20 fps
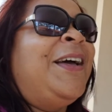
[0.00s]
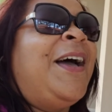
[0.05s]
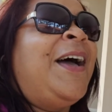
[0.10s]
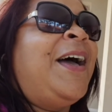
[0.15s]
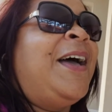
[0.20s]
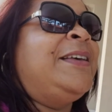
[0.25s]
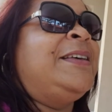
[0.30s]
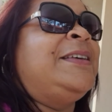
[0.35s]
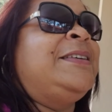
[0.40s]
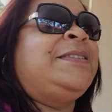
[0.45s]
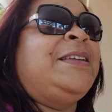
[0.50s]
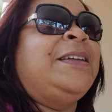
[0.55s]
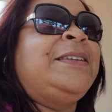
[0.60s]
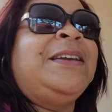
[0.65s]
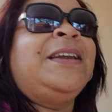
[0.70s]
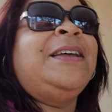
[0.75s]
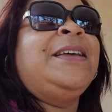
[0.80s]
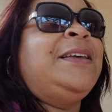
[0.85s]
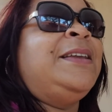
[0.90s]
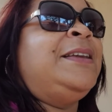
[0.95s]
Ay, esta
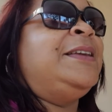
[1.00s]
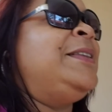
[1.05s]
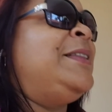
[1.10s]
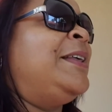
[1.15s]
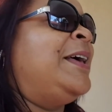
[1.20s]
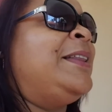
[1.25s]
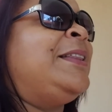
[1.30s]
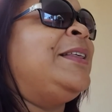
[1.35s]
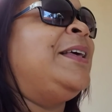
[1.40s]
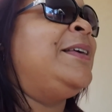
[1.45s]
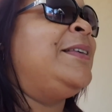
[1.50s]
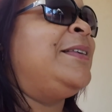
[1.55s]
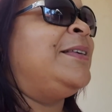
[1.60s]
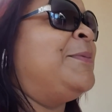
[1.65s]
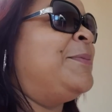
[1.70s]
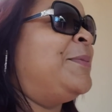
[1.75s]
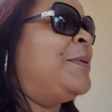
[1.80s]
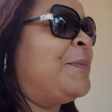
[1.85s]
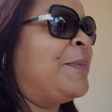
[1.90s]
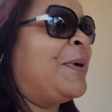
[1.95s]
tranquilidad de
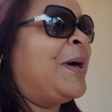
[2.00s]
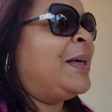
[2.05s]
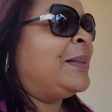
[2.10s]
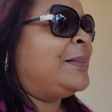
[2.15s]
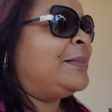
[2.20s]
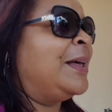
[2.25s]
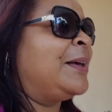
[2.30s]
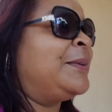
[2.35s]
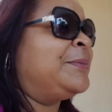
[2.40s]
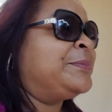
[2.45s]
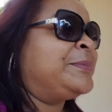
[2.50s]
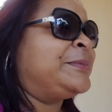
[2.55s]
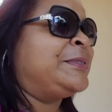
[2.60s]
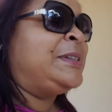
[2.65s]
aquí me mata.